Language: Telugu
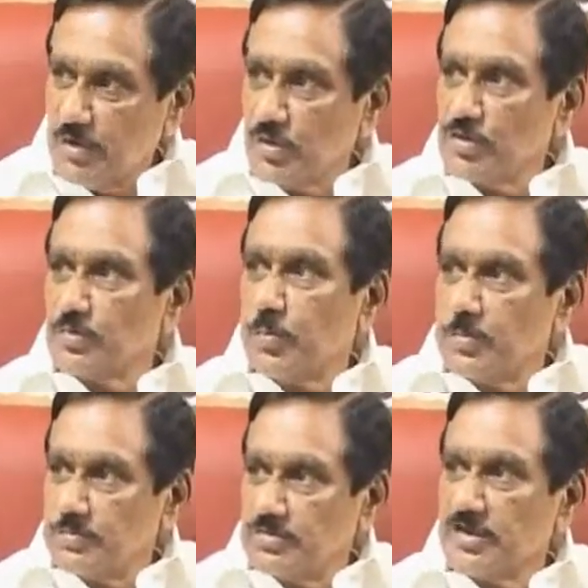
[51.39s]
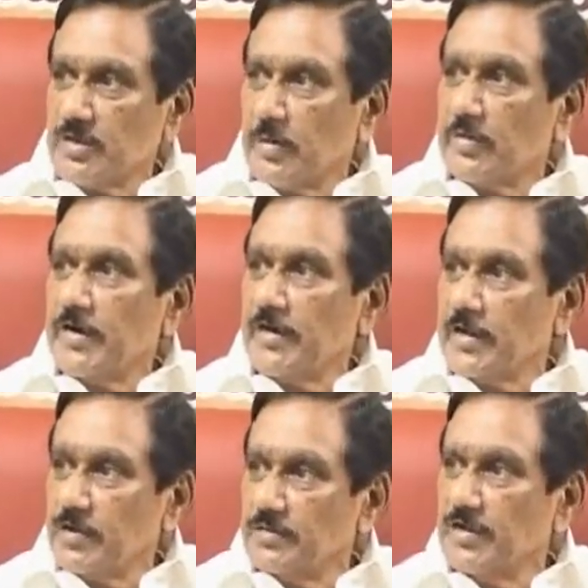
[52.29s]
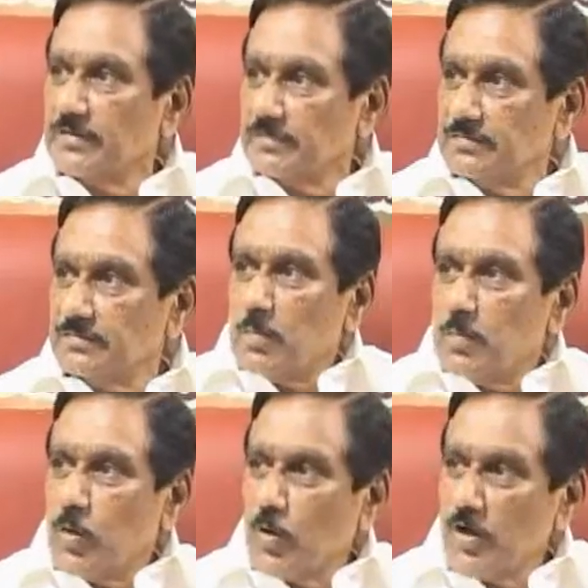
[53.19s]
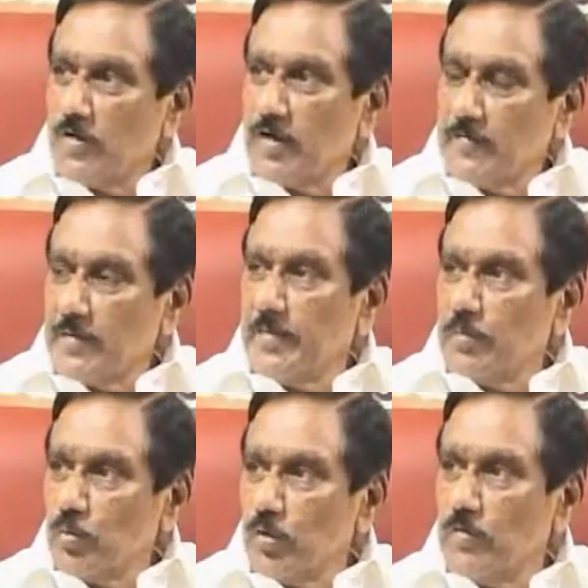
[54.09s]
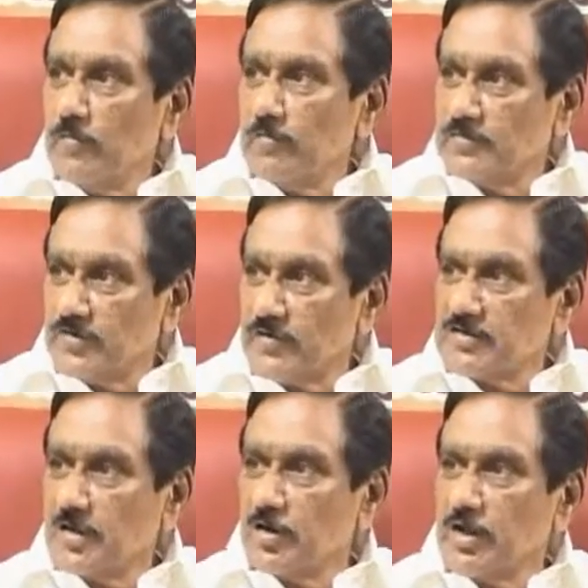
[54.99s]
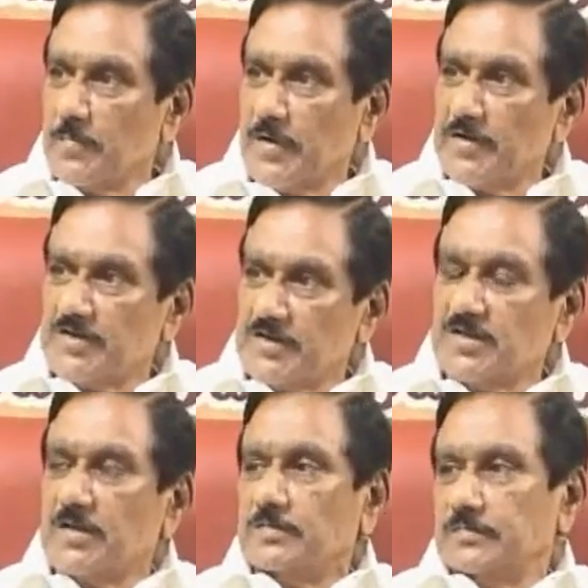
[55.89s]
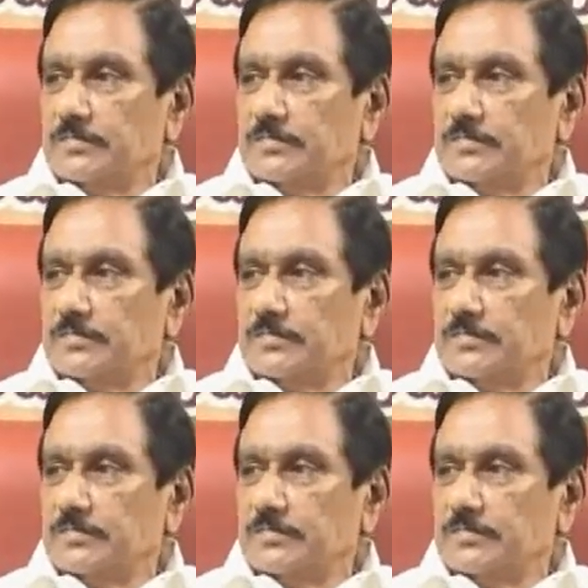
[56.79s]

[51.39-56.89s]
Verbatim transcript: ఈరోజు చంద్రబాబు నాయుడికే ఉంది పోలవరంని మేము మూడు సంవత్సరాలు కంప్లీట్ చేస్తాం